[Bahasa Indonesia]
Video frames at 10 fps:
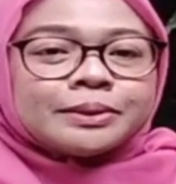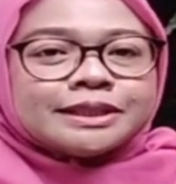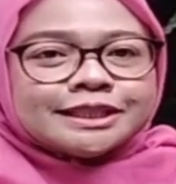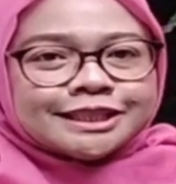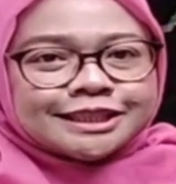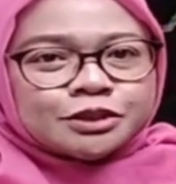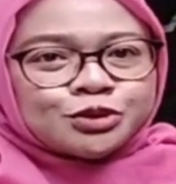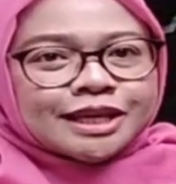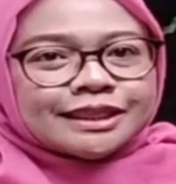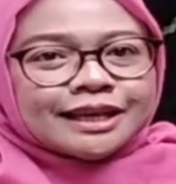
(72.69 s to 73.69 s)
berdiri di
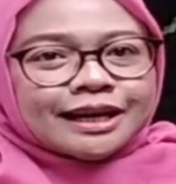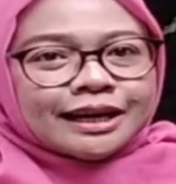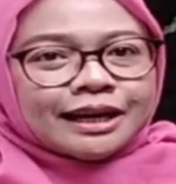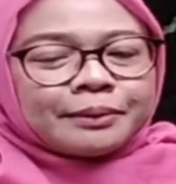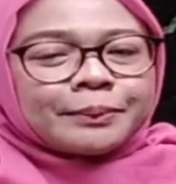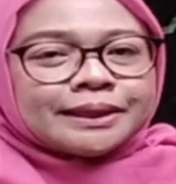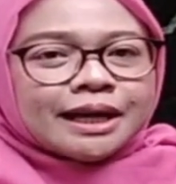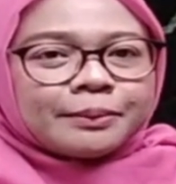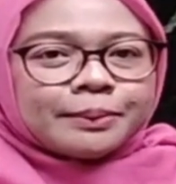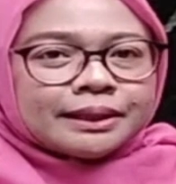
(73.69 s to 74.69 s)
Nusantara
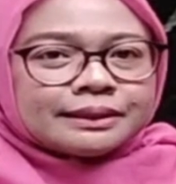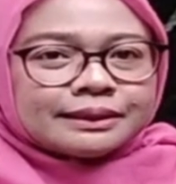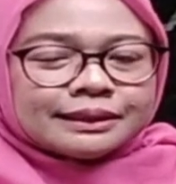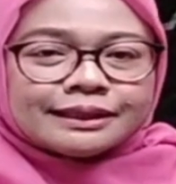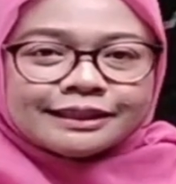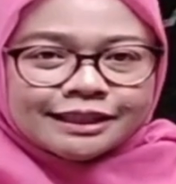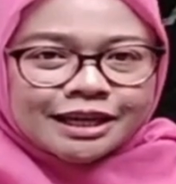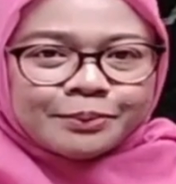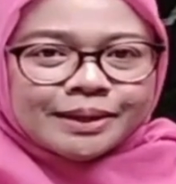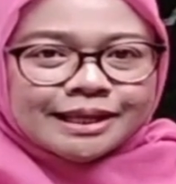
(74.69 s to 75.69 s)
pada abad
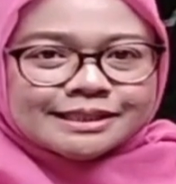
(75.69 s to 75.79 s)
ke-13.